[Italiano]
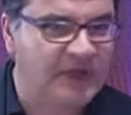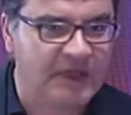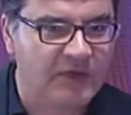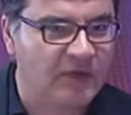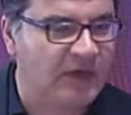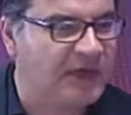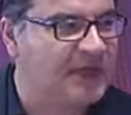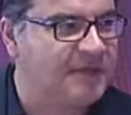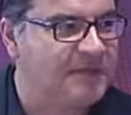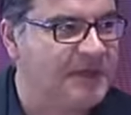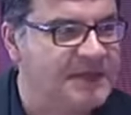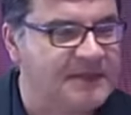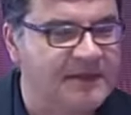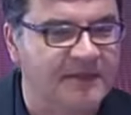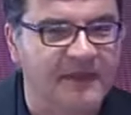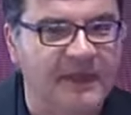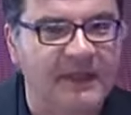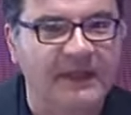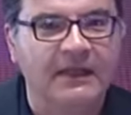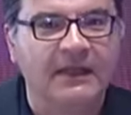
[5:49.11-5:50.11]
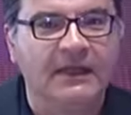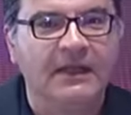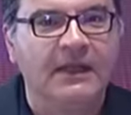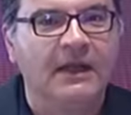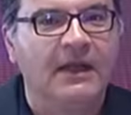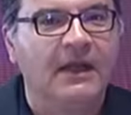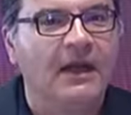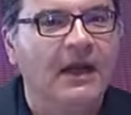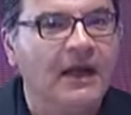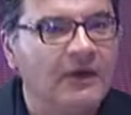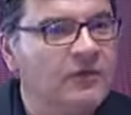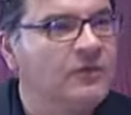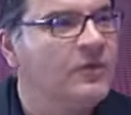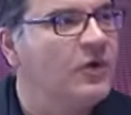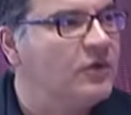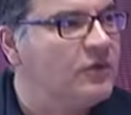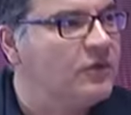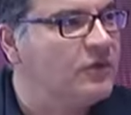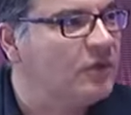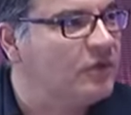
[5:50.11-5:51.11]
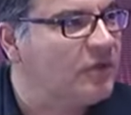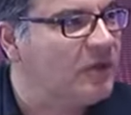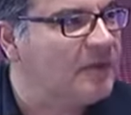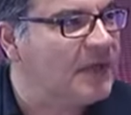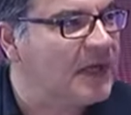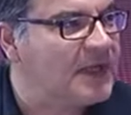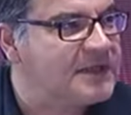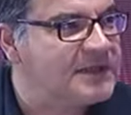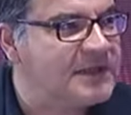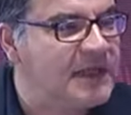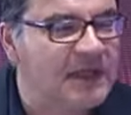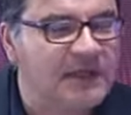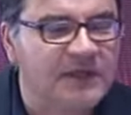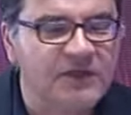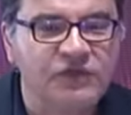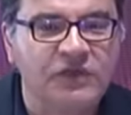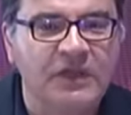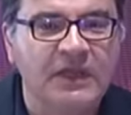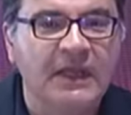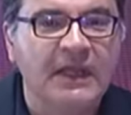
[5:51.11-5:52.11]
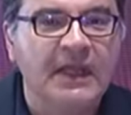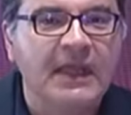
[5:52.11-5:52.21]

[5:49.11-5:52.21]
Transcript: di qualche mese fa, la numero 1 2016,